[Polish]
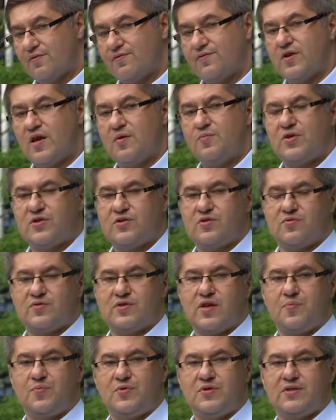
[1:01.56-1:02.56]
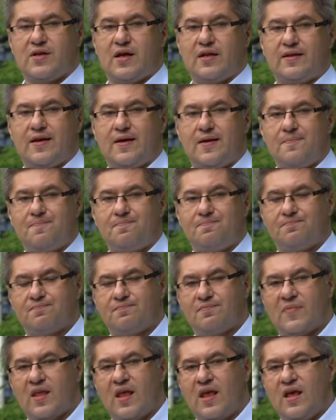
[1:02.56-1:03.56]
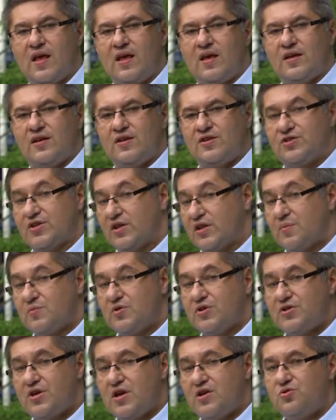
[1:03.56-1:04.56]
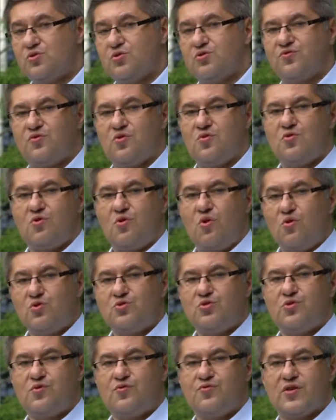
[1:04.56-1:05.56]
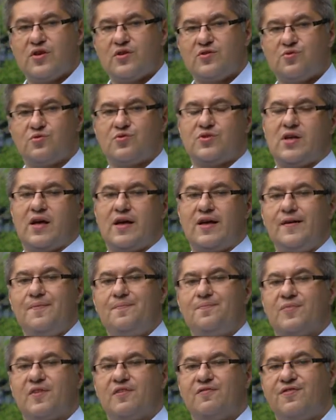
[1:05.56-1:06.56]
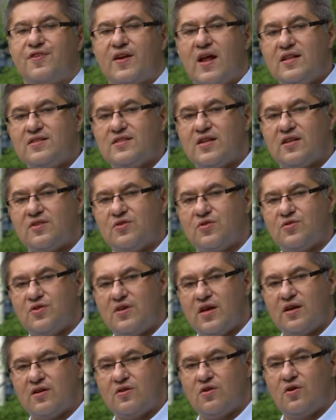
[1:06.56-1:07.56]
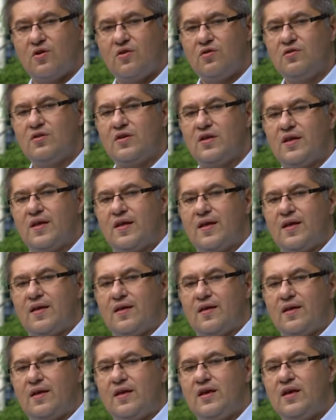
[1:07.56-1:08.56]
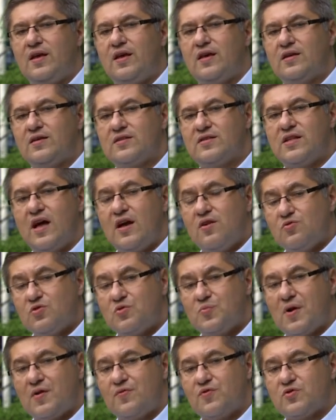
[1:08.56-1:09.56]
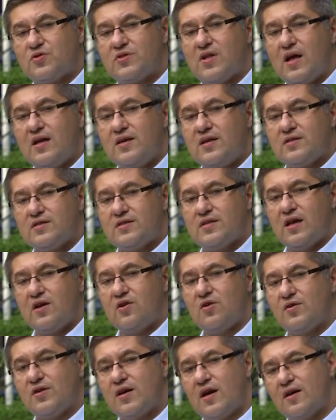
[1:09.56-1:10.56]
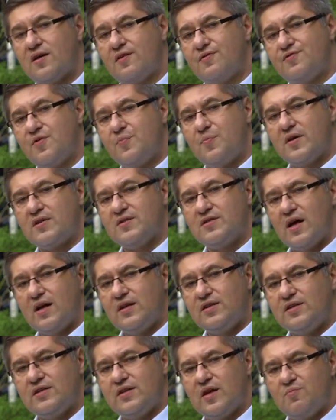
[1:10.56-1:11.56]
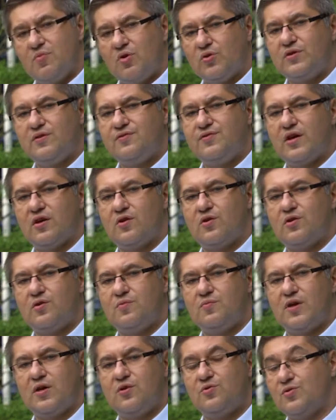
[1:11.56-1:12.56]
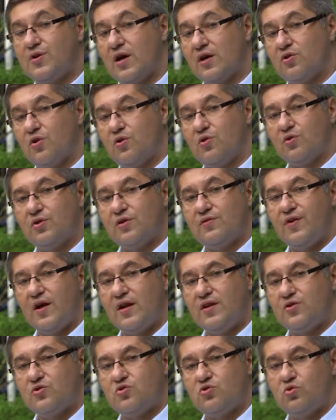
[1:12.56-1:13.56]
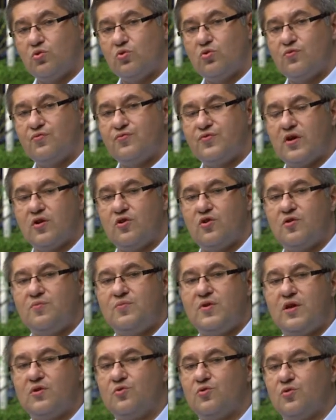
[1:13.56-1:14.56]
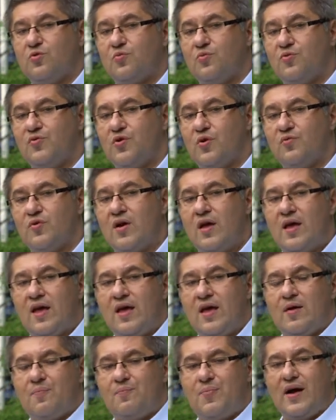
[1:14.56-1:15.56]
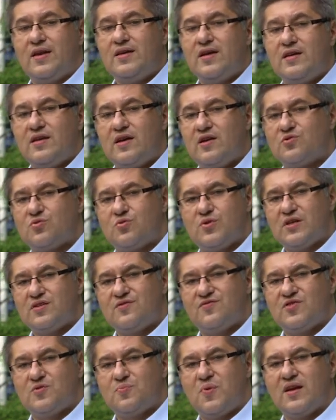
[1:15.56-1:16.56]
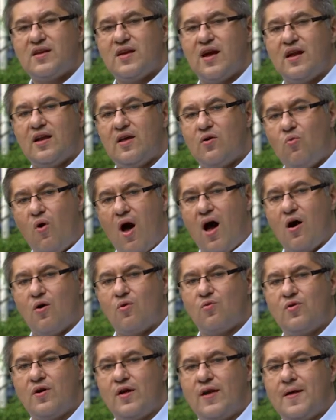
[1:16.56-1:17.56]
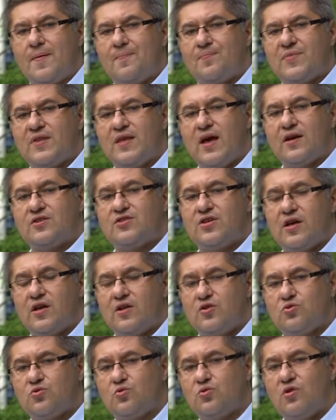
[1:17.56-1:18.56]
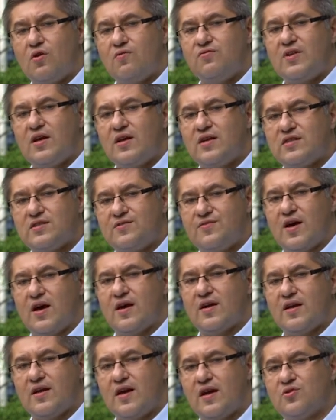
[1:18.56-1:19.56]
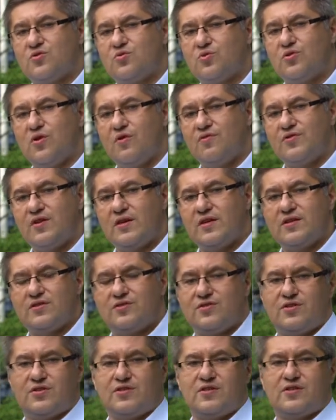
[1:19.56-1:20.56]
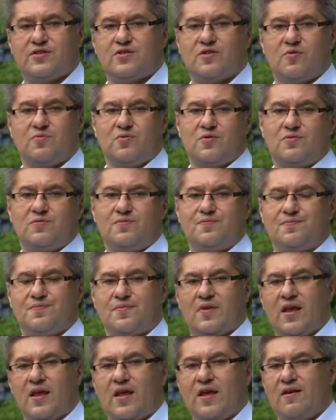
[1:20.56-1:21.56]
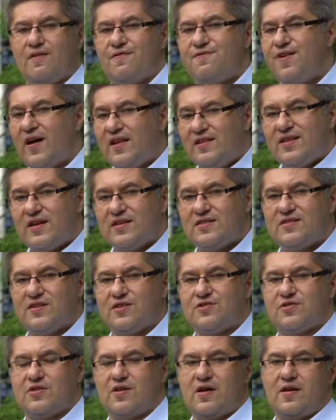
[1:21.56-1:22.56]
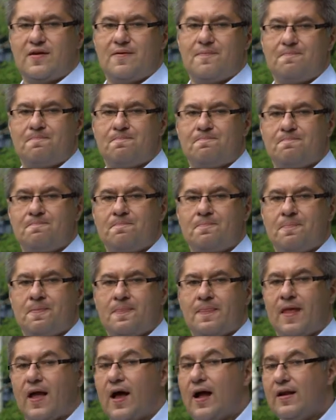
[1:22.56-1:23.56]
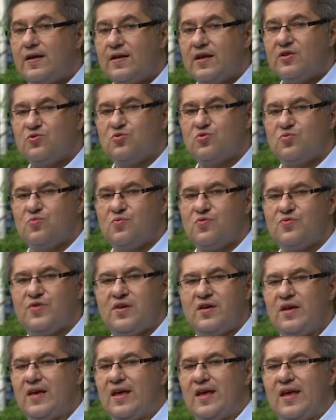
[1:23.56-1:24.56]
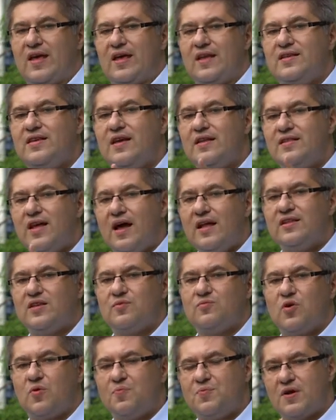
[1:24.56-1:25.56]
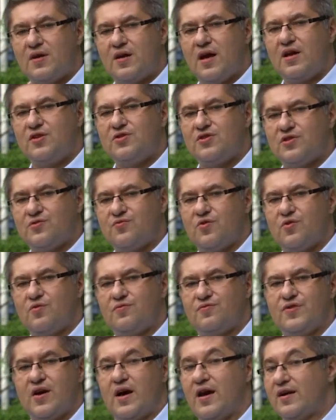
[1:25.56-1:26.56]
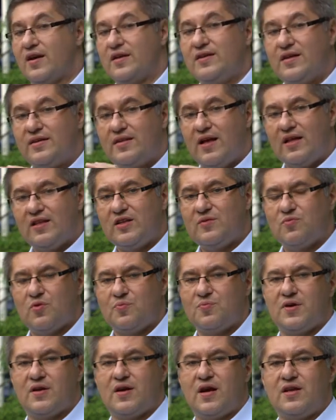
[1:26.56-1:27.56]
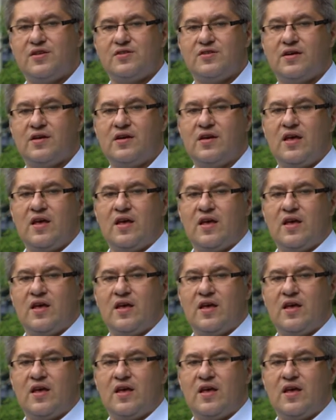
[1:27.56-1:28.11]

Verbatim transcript: w niebie są zapisane. 72 uczniów Jezusa wraca do Niego i zdają sprawozdanie z tego, jak wypędzali demony w Jego imieniu, jak dokonywali cudów w Jego imieniu i mówią, Panie Jezu, jest wspaniale, wow, jakże cudowna jest wiara, jak cudowne jest życie z Tobą. Fantastycznie. Ale Jezus mówi, nie na tym opierajcie swoją wiarę, nie na tym opierajcie